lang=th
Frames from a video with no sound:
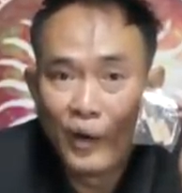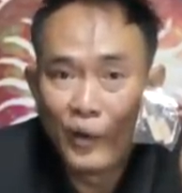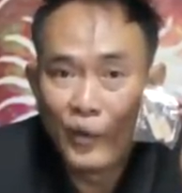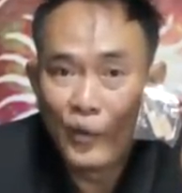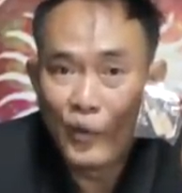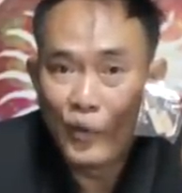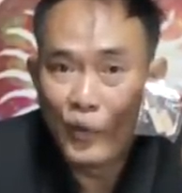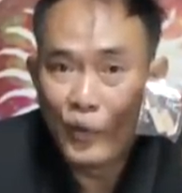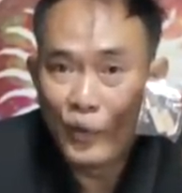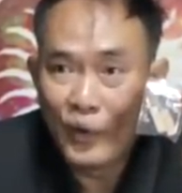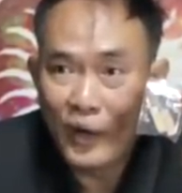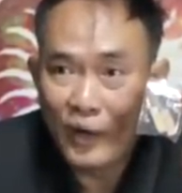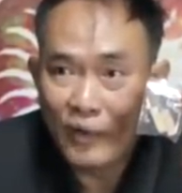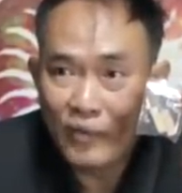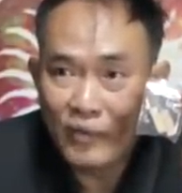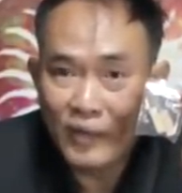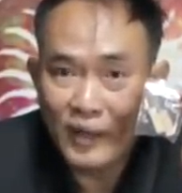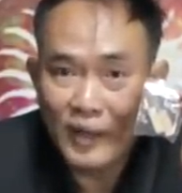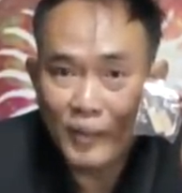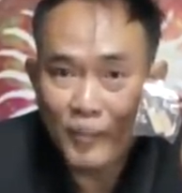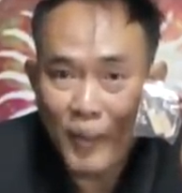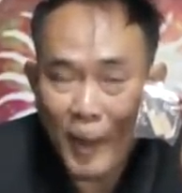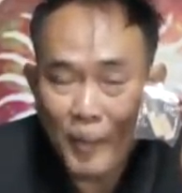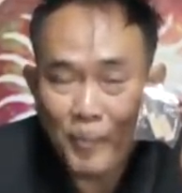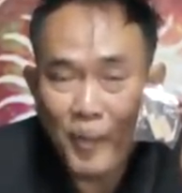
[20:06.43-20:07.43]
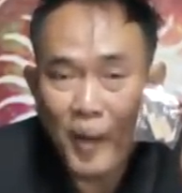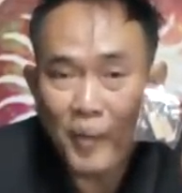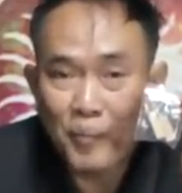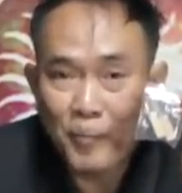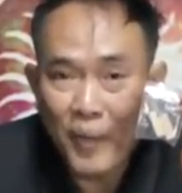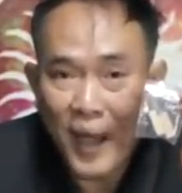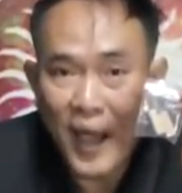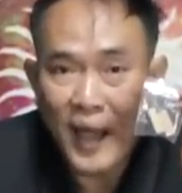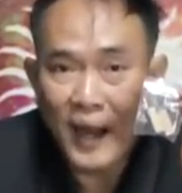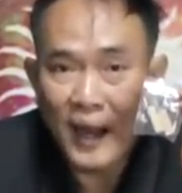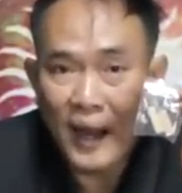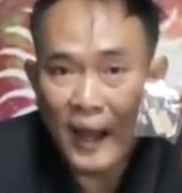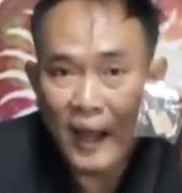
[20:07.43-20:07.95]
ดูหนังสือ
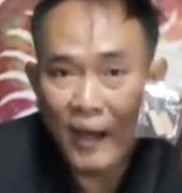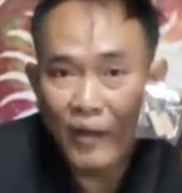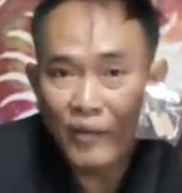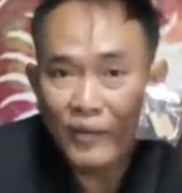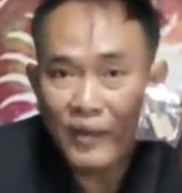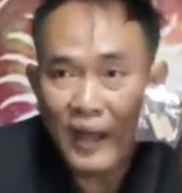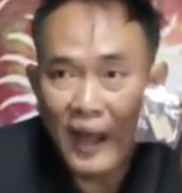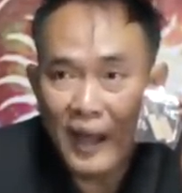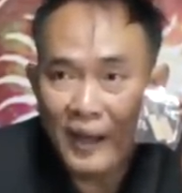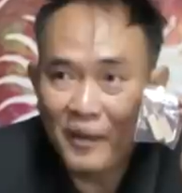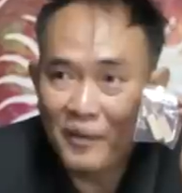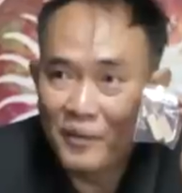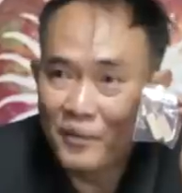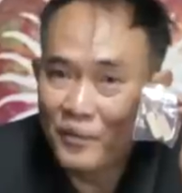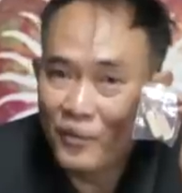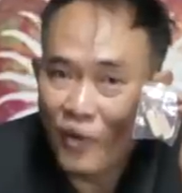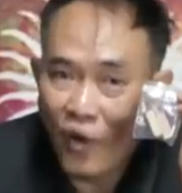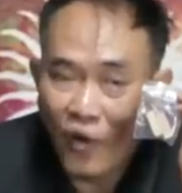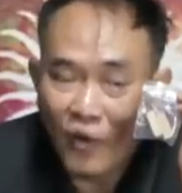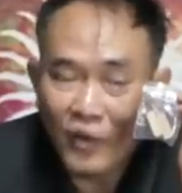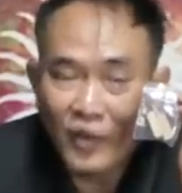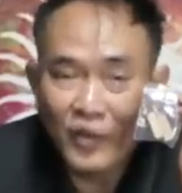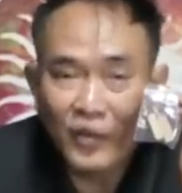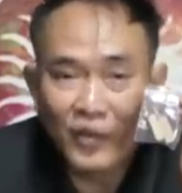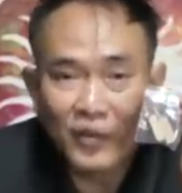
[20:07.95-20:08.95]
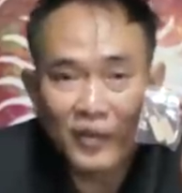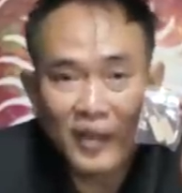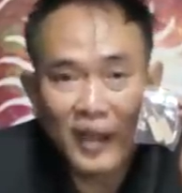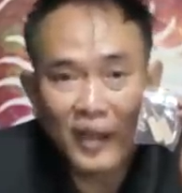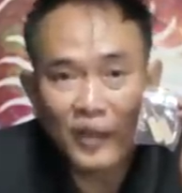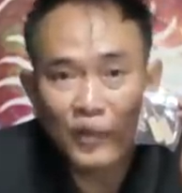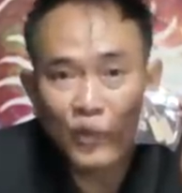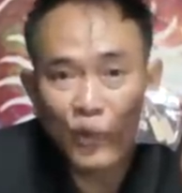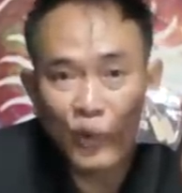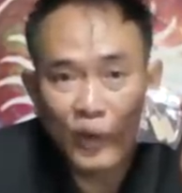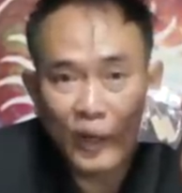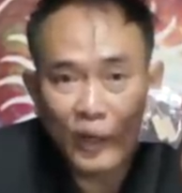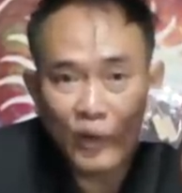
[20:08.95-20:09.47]
888 แล้วท่านสองขีดสองใจ
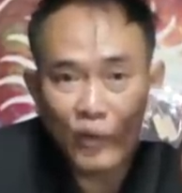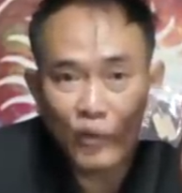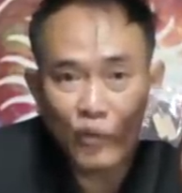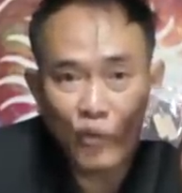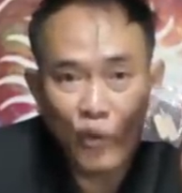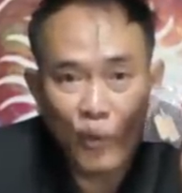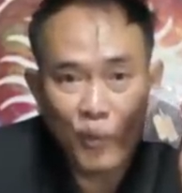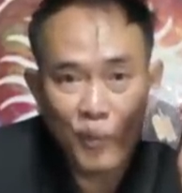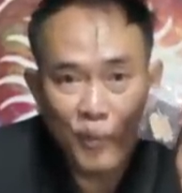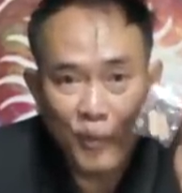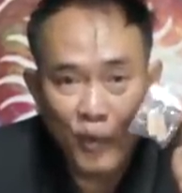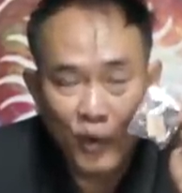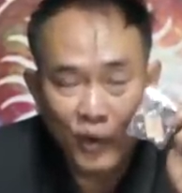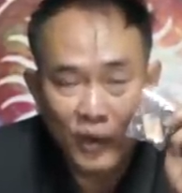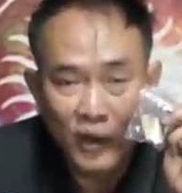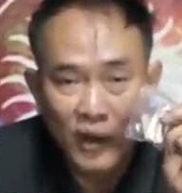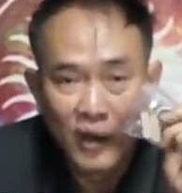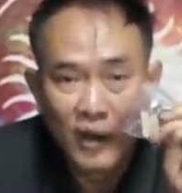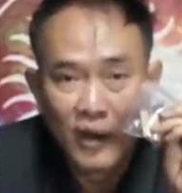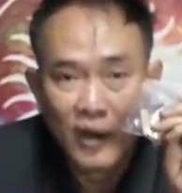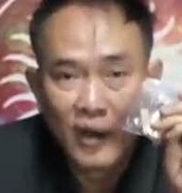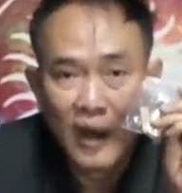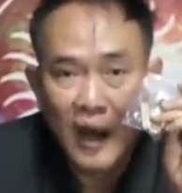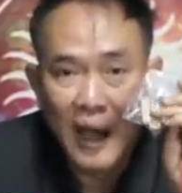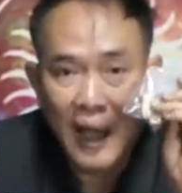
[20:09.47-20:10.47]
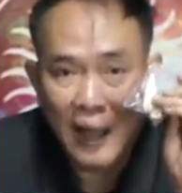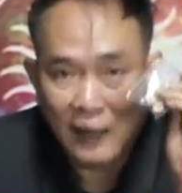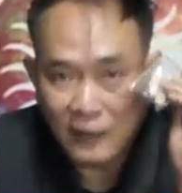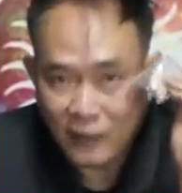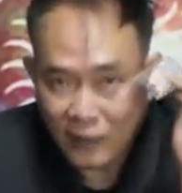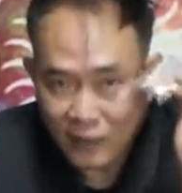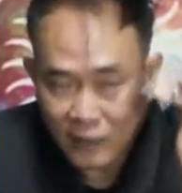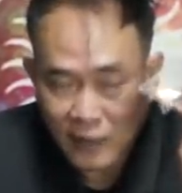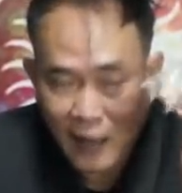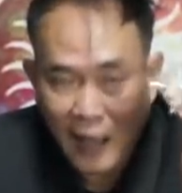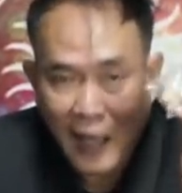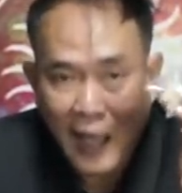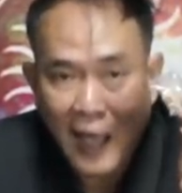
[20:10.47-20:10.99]
ตัวนั้นก็สวยไปหมด อ
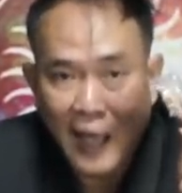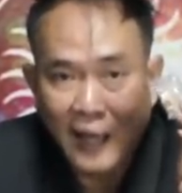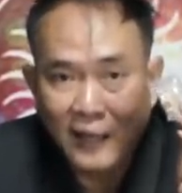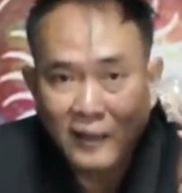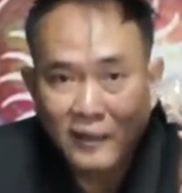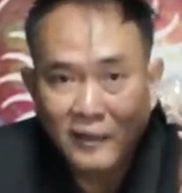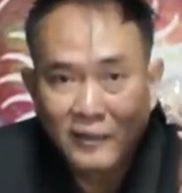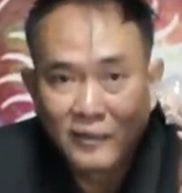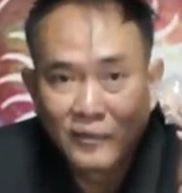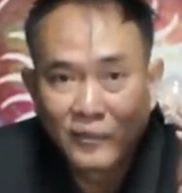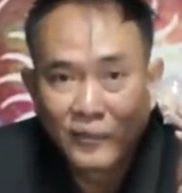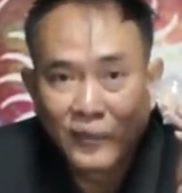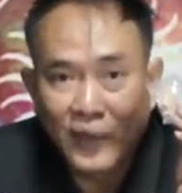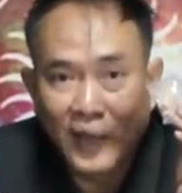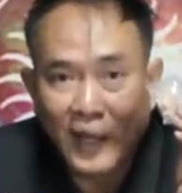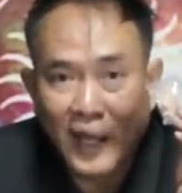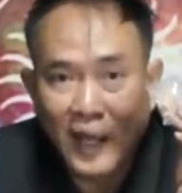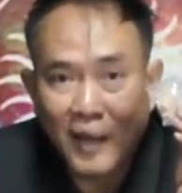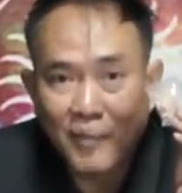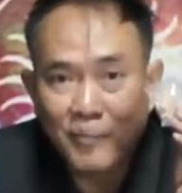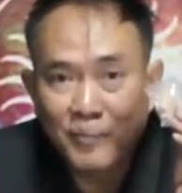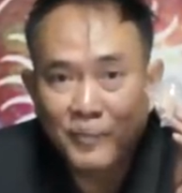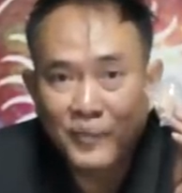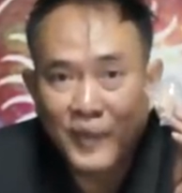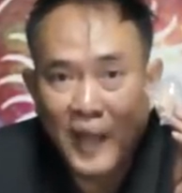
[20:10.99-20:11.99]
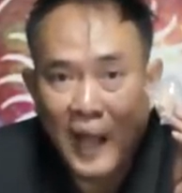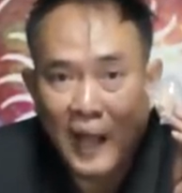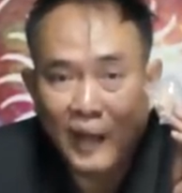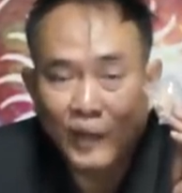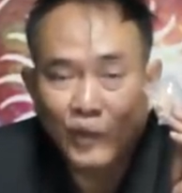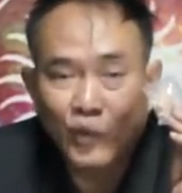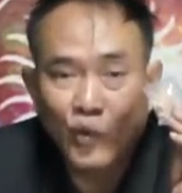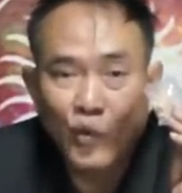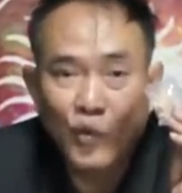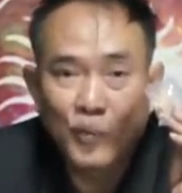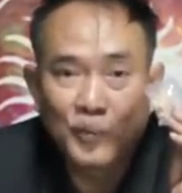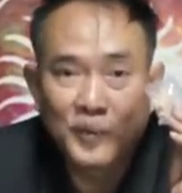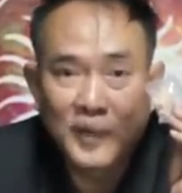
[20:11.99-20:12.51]
ธิษฐานนะครับจาก
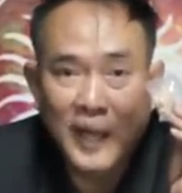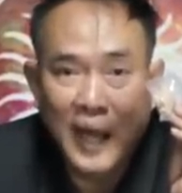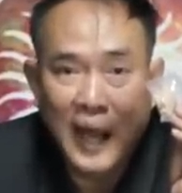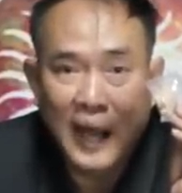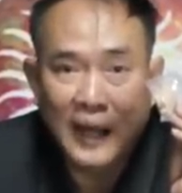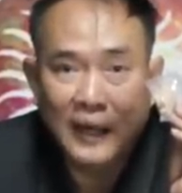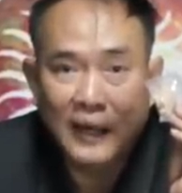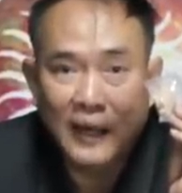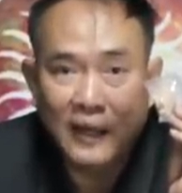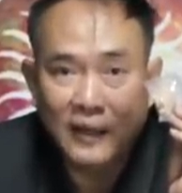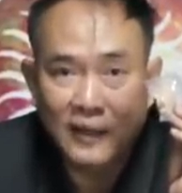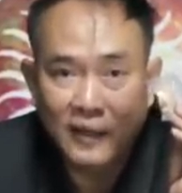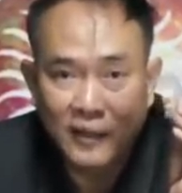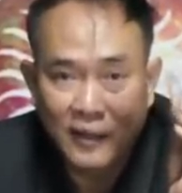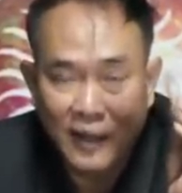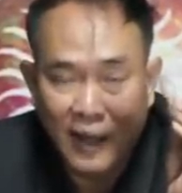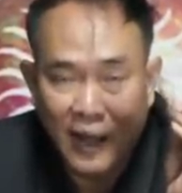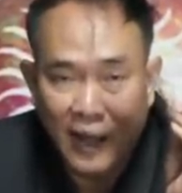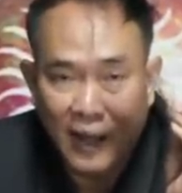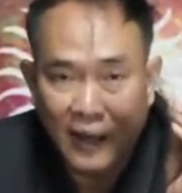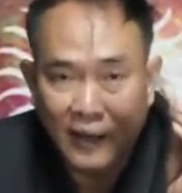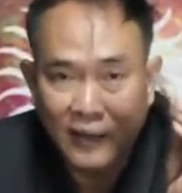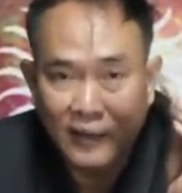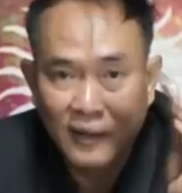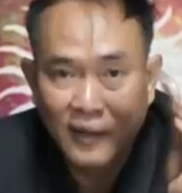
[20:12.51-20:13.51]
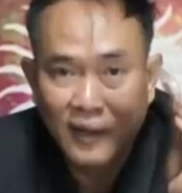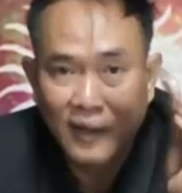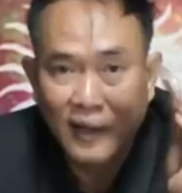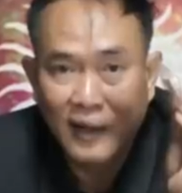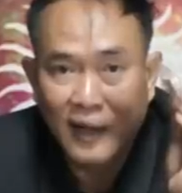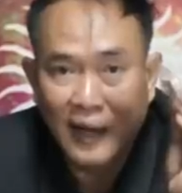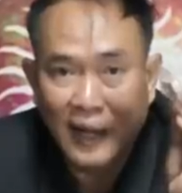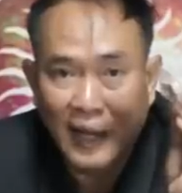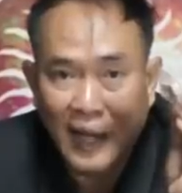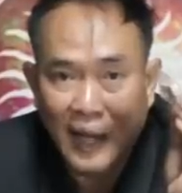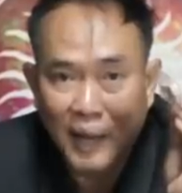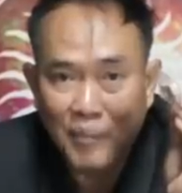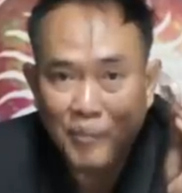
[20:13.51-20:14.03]
ทูบชานอธิษฐาน
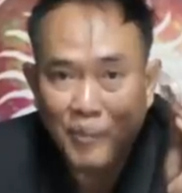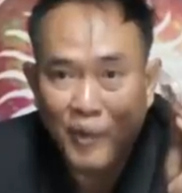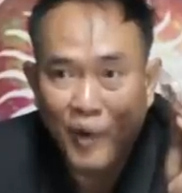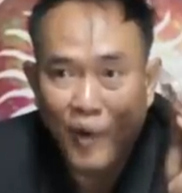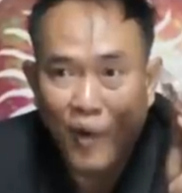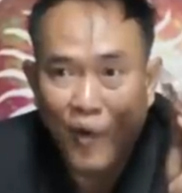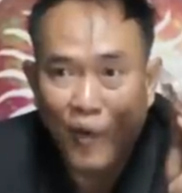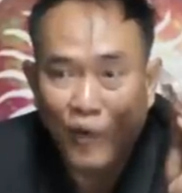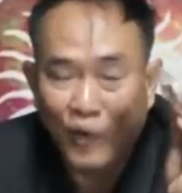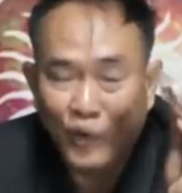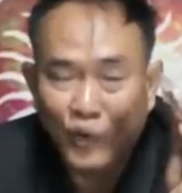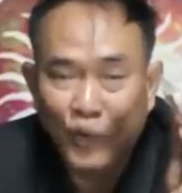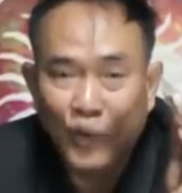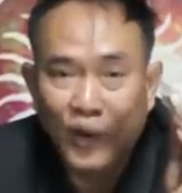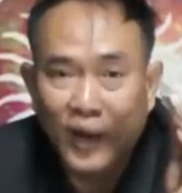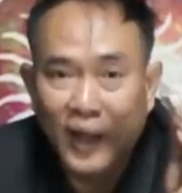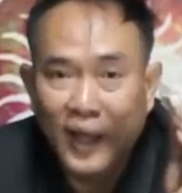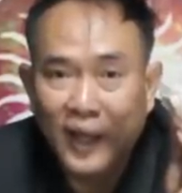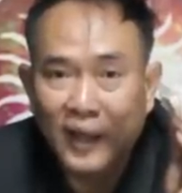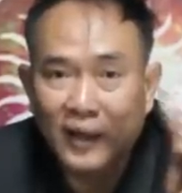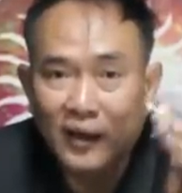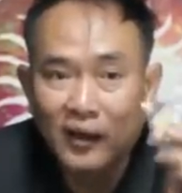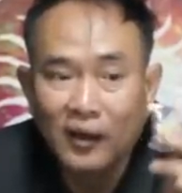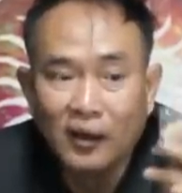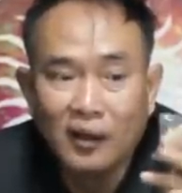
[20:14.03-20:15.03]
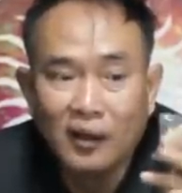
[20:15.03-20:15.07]
นะครับขอตัวเลข